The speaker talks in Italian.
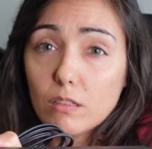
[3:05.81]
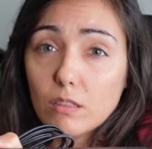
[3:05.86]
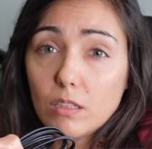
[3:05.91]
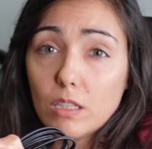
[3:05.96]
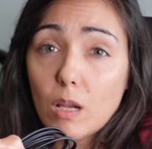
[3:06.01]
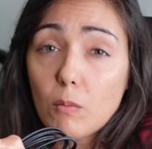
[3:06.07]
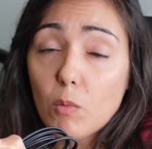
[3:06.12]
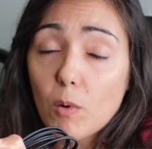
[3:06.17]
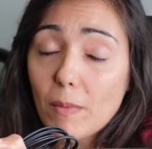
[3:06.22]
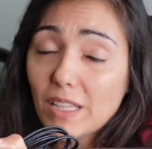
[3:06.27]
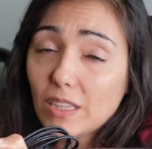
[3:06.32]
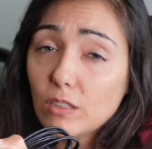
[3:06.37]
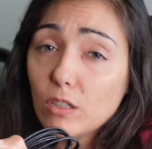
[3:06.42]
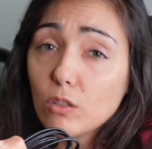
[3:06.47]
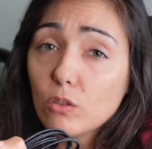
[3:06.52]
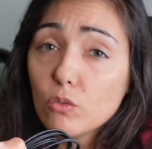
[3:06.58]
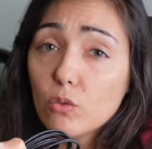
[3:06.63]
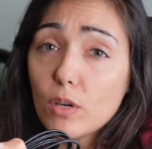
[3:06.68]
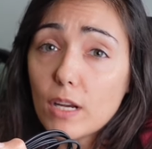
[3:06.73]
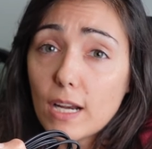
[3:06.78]
Nel momento
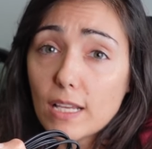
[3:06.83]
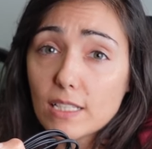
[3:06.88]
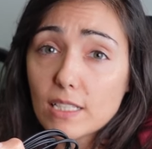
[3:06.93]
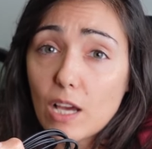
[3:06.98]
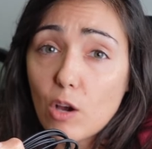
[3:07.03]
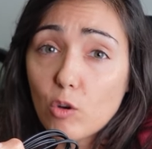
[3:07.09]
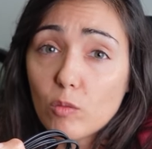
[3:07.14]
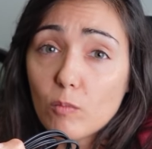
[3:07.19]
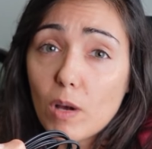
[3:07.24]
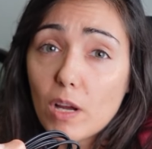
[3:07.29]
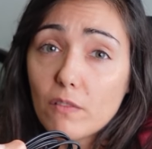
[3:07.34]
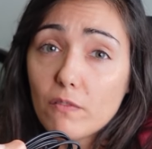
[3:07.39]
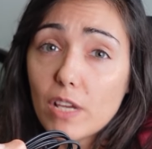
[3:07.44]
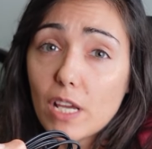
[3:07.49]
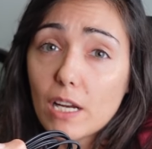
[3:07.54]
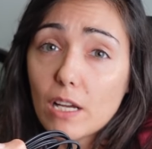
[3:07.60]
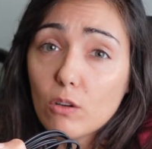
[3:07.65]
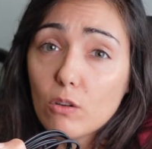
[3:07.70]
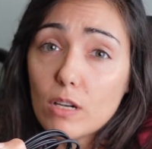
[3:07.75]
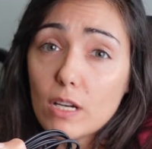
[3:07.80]
in cui la soundbar
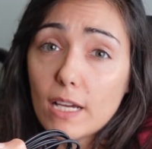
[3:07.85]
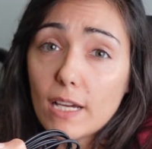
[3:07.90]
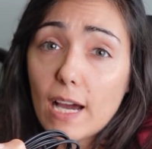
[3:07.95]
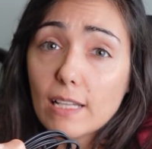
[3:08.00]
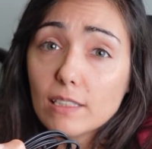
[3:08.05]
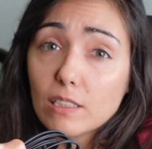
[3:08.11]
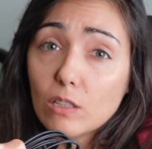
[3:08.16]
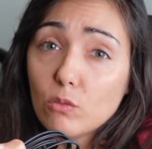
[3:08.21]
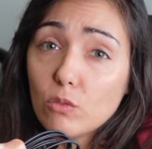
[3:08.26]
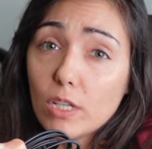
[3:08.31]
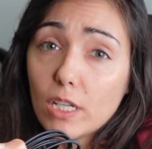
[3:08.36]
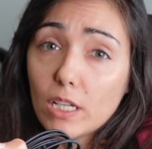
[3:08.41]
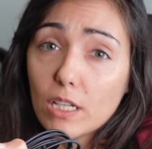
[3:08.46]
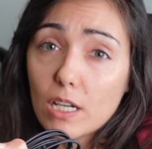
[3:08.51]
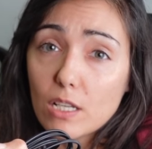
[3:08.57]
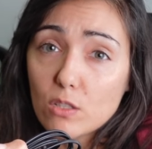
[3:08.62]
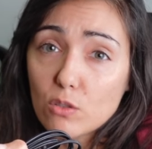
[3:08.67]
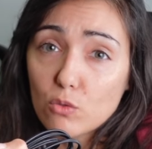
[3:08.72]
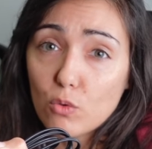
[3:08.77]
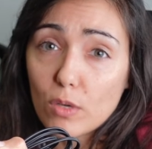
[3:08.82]
viene collegata ad un
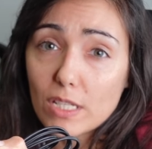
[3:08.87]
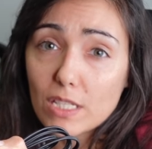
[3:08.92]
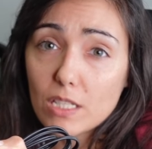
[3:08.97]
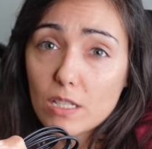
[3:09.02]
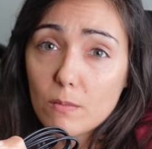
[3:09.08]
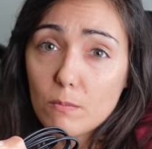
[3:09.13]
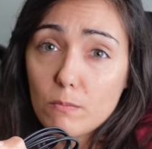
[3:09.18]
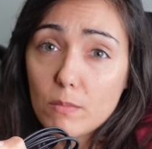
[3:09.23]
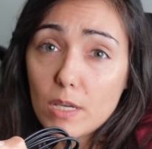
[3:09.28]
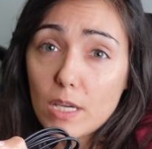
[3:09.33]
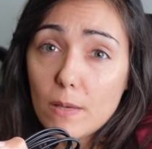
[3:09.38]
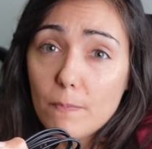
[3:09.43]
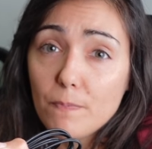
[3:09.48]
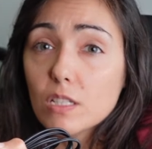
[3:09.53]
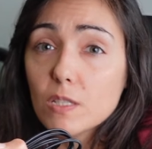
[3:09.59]
ingresso USB,